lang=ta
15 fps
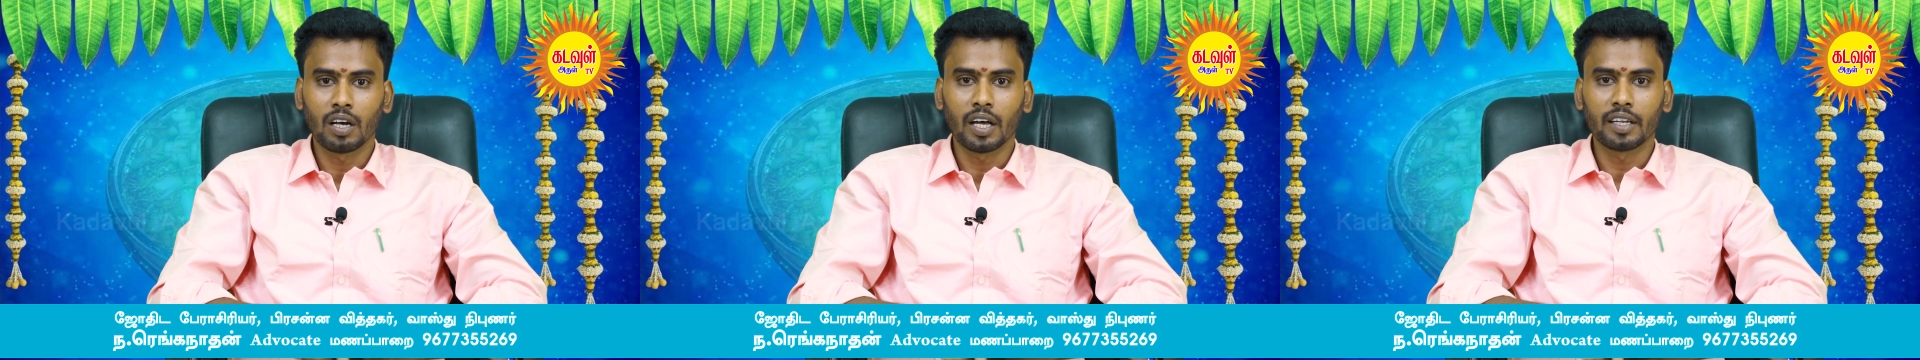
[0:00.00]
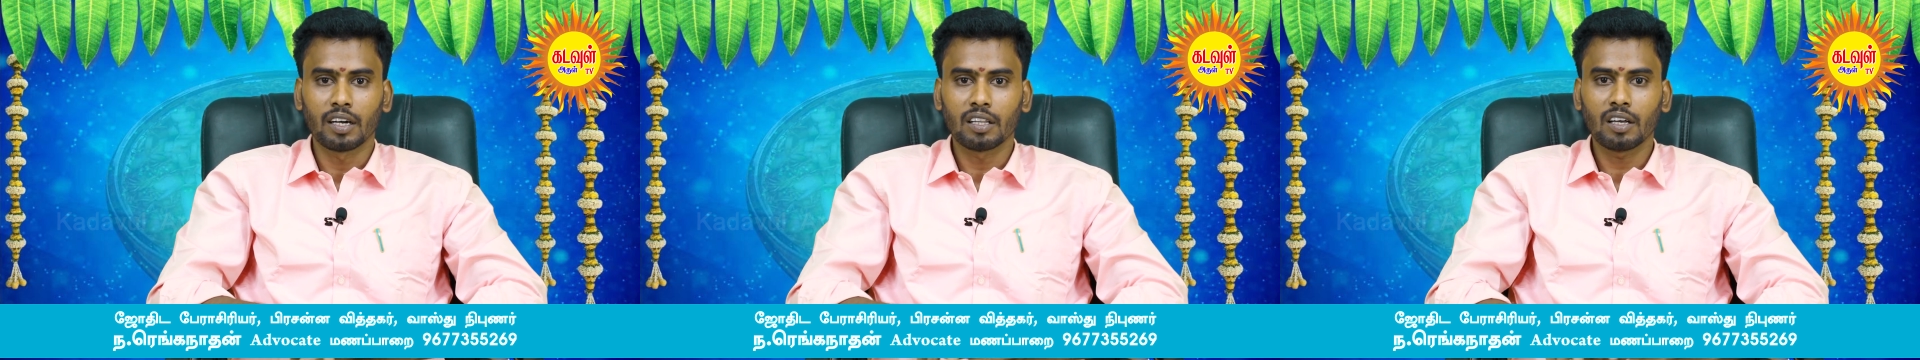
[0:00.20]

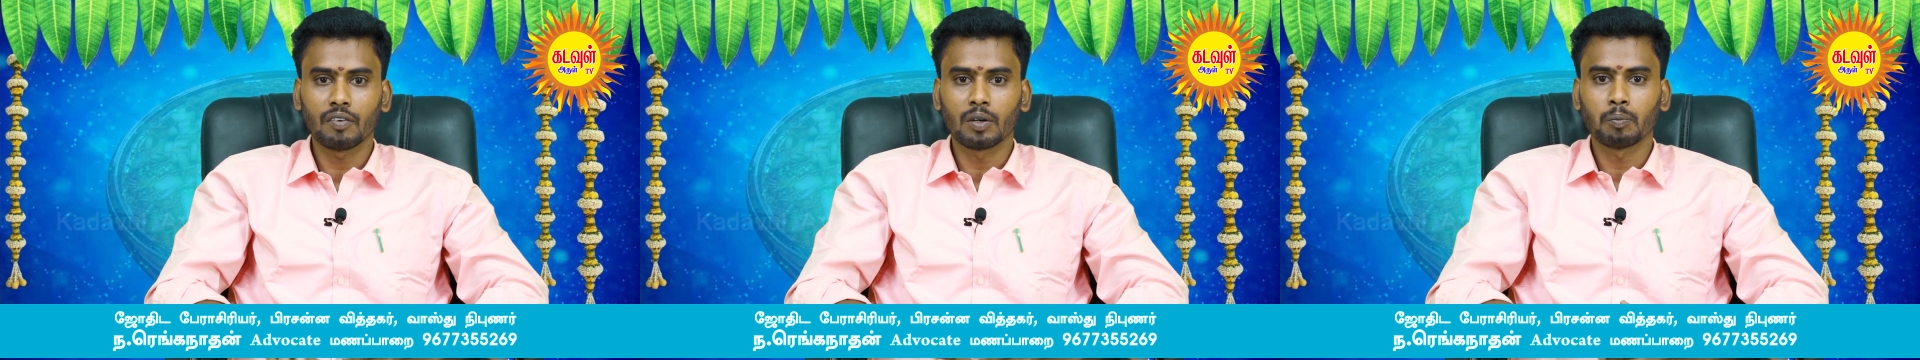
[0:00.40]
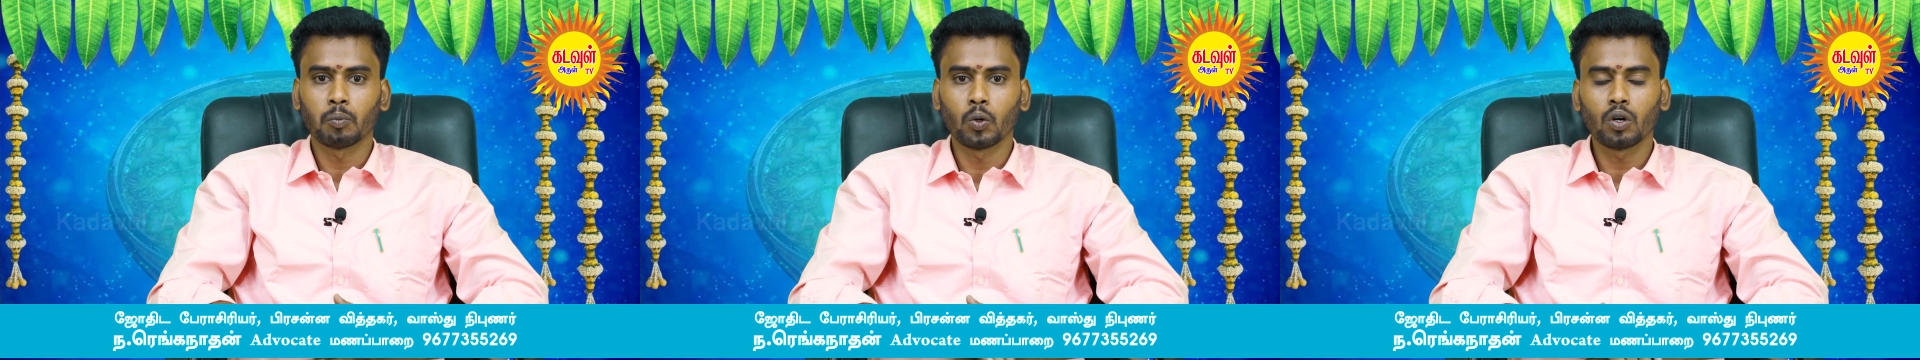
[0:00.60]
அதனால தான்
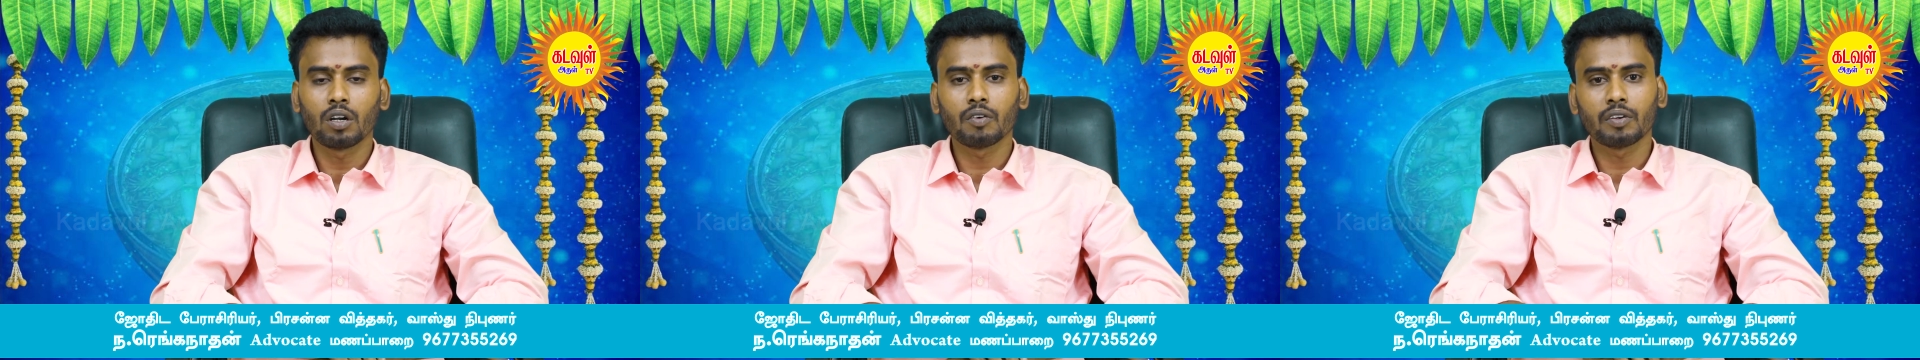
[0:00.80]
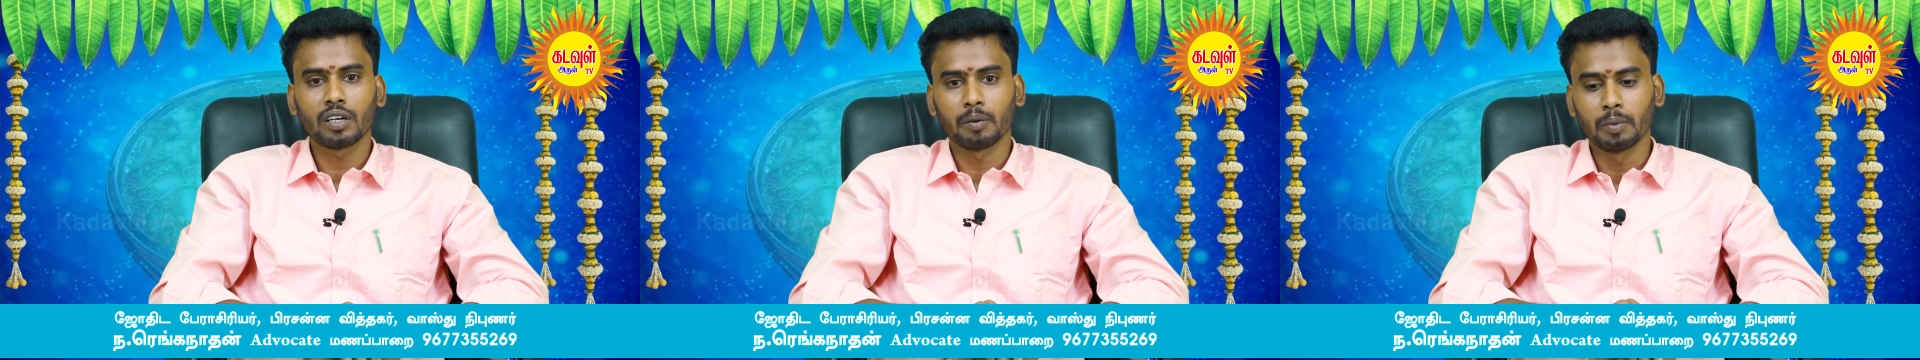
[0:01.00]
அவர்
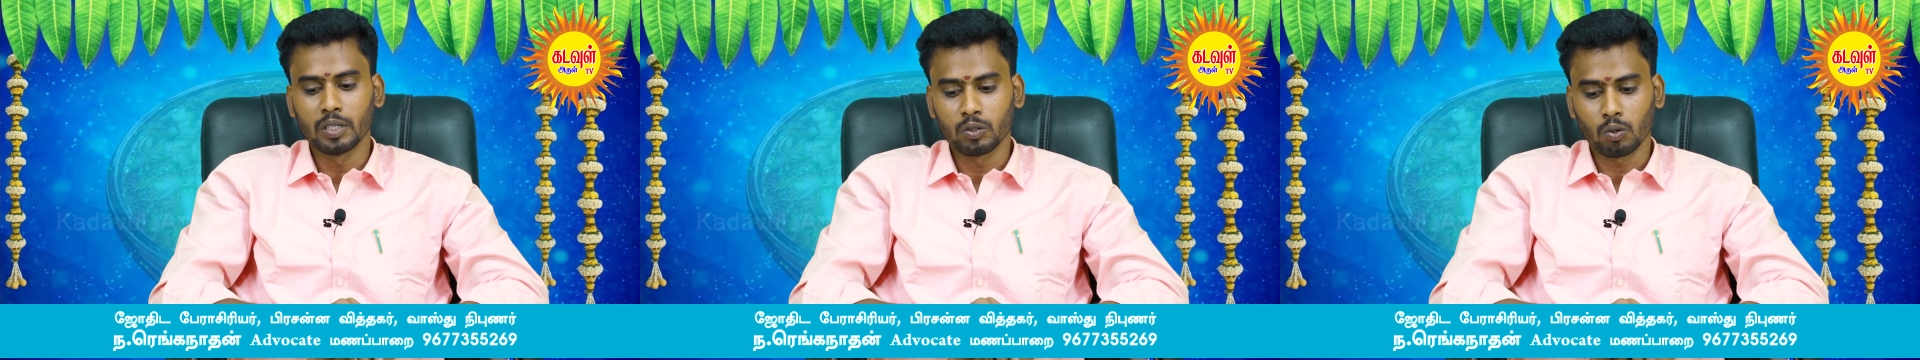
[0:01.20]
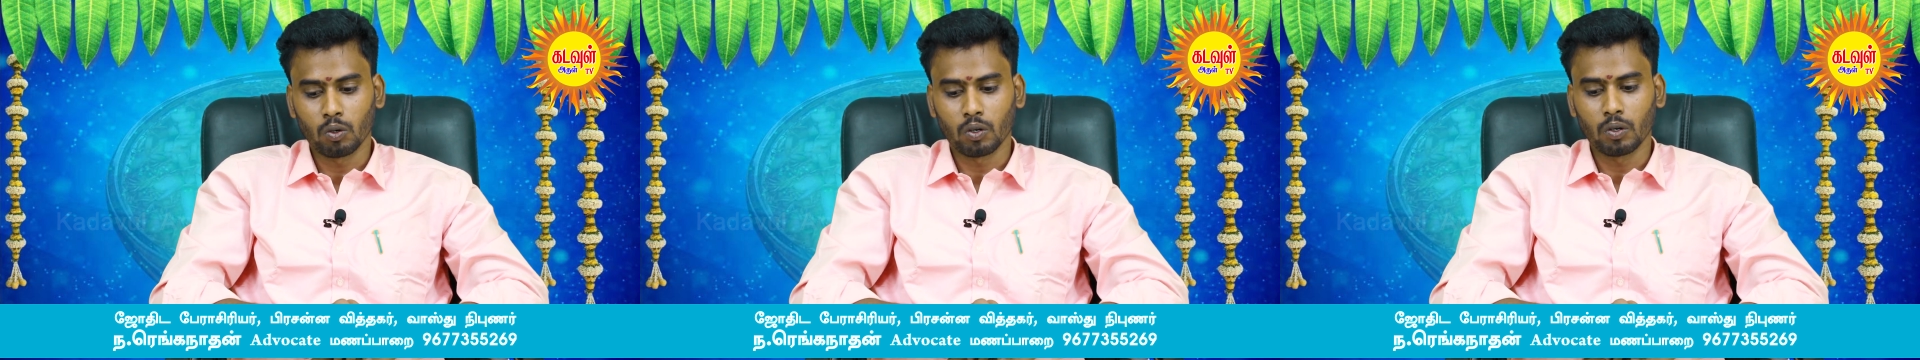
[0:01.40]
பொன்னவன்
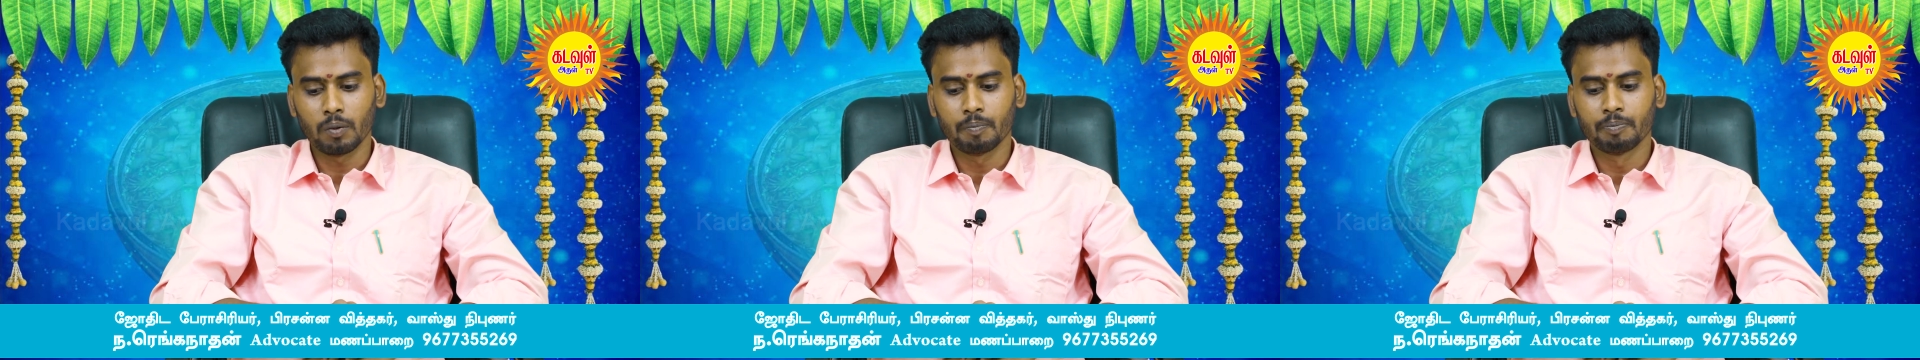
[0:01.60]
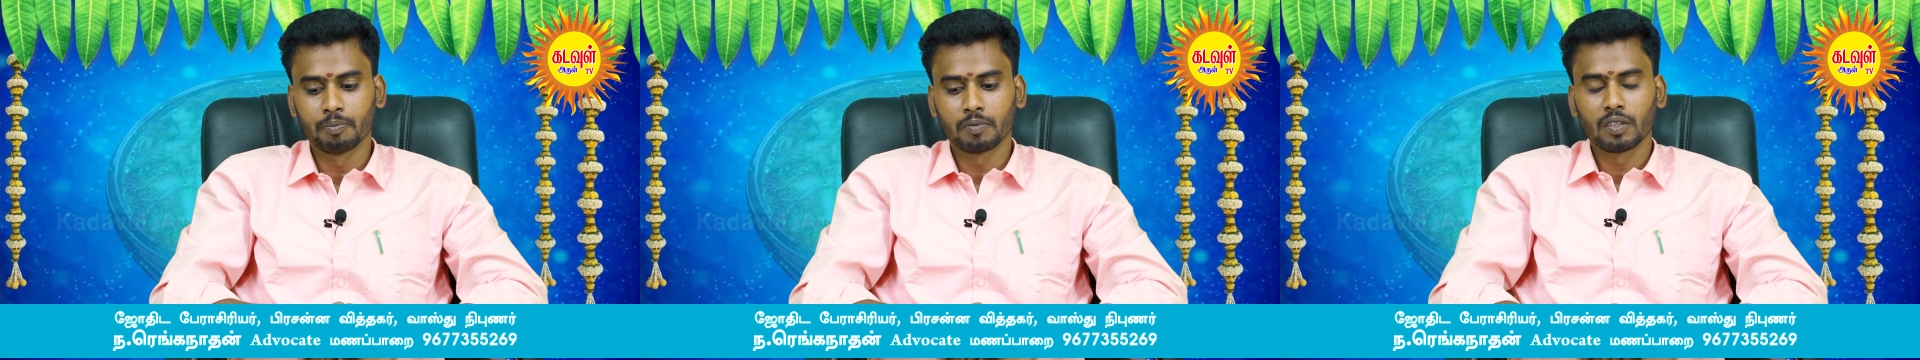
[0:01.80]
அப்படின்னு சொல்கிறோம்